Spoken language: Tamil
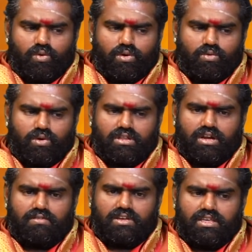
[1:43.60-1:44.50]
ஒரு ஒரு
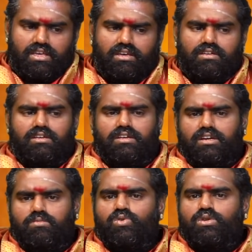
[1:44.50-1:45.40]
தடவைக்கு
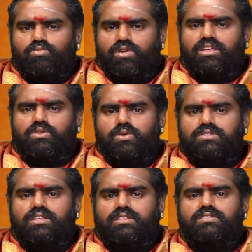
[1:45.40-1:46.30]
இரண்டு மூன்று முறை
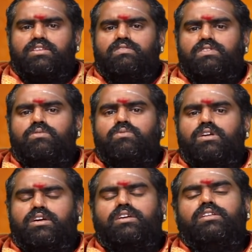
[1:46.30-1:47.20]
யோசித்து செய்வது
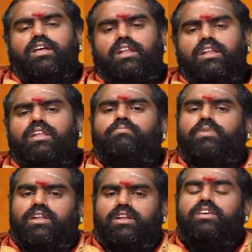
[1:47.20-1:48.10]
உங்களுக்கு நல்ல
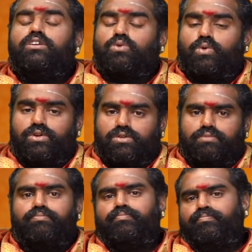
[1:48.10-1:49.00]
பலனை
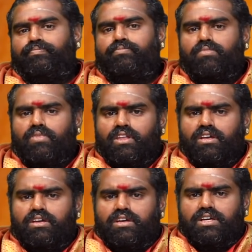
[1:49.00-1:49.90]
கொடுக்கும்
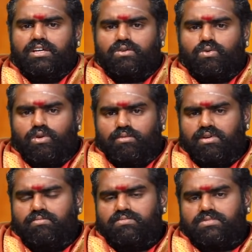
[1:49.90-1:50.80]

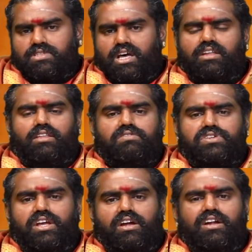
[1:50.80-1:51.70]
குடும்பம் சார்ந்த
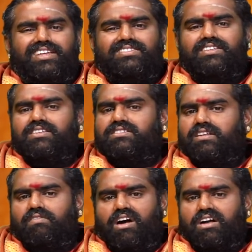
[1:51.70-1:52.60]
விஷயங்களில் சின்ன
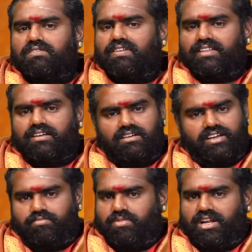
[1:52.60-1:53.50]
சின்ன வாக்குவாதங்கள்
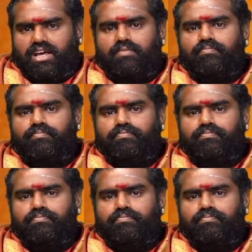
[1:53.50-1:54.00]
ஏற்படலாம்